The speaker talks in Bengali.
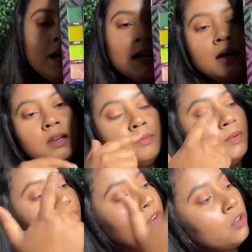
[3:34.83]
এখানে
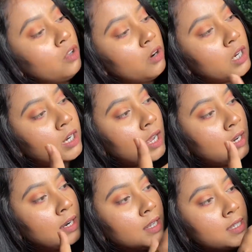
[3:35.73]
বিভিন্ন ধরনের
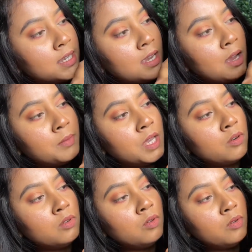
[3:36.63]
কালার আছে আমি
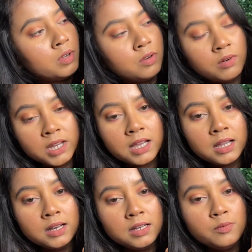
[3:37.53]
এগুলো ওই অনেক
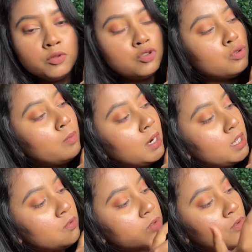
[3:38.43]
কালারই প্রচুরবার
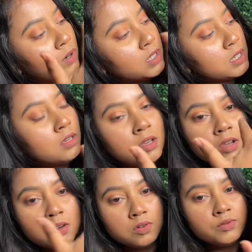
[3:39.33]
ইউজ করেছি
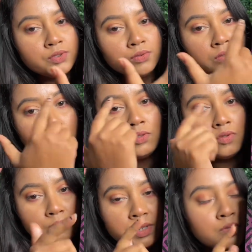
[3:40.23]
খুব সুন্দর
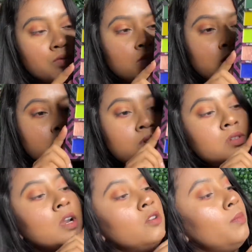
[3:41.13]
খুবই সুন্দর
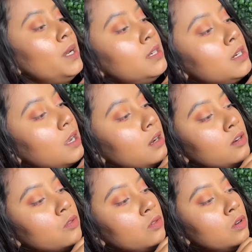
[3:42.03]
শ্যাডো প্যালেটের
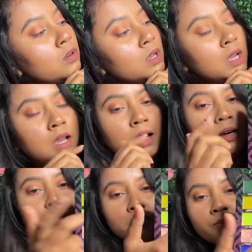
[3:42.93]
কালারগুলো আর
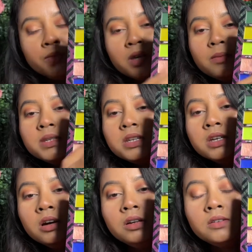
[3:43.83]
সব থেকে বেশি
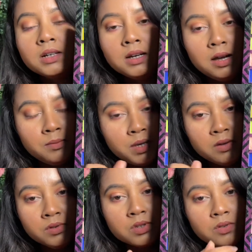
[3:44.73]
ইয়োলোটা আমি
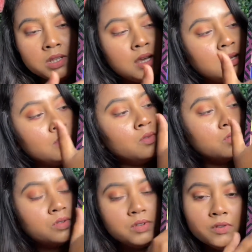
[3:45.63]
ইউজ করে থাকি তো
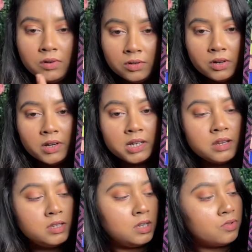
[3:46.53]
সো ইয়োলোটা
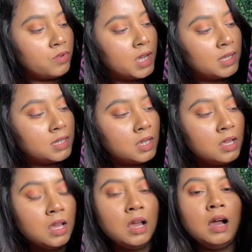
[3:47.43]
অনেকটাই শেষ হয়ে গেছে
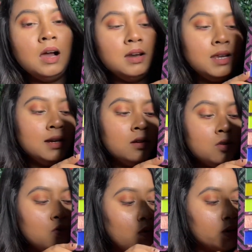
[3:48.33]
আর এটা একটু
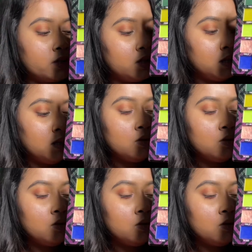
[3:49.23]
কস্টলি